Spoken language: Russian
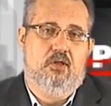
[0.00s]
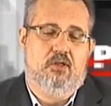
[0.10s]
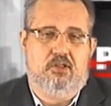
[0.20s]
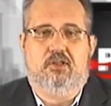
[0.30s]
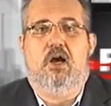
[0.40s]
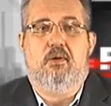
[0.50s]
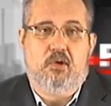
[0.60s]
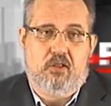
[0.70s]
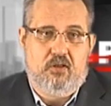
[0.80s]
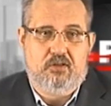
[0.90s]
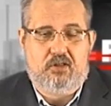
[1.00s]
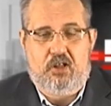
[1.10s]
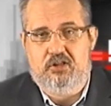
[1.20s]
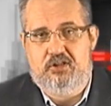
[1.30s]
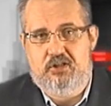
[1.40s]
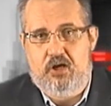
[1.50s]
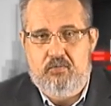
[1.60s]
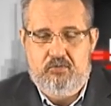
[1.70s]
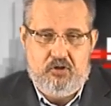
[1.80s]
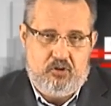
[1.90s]
замерла с
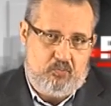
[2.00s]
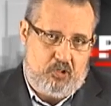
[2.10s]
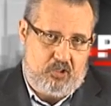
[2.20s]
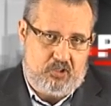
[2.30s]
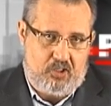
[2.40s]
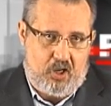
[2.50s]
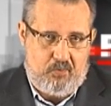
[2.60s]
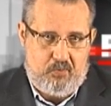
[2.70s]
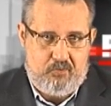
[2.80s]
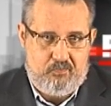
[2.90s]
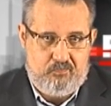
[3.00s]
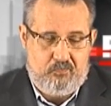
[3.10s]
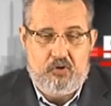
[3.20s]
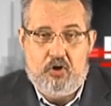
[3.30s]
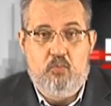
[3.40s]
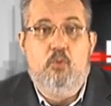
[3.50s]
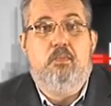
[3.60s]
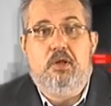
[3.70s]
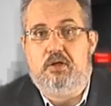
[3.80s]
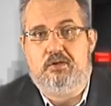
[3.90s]
разъявленными ртами. Кому
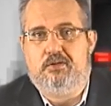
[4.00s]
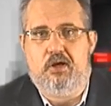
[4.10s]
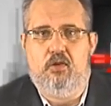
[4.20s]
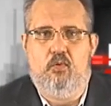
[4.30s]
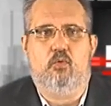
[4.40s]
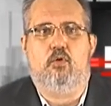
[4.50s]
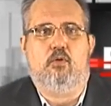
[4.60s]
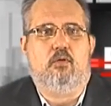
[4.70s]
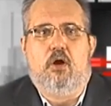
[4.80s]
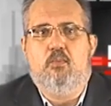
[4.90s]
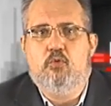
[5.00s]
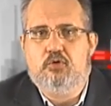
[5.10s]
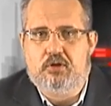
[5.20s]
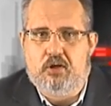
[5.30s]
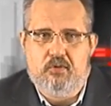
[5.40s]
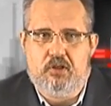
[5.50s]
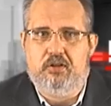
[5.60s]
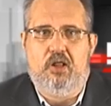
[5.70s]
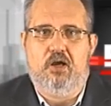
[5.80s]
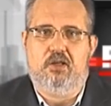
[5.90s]
петь осанку, кому ставить
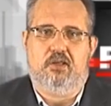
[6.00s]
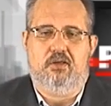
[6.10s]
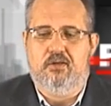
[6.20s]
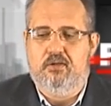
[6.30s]
лайки,